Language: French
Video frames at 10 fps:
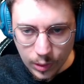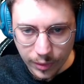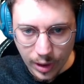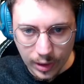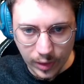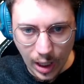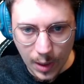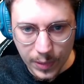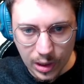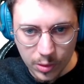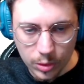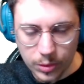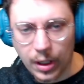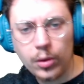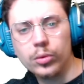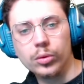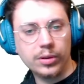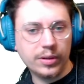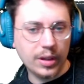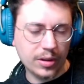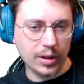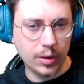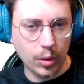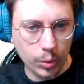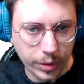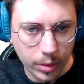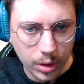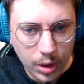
devrait arriver après le rework du Scarner, donc ça sera dans longtemps.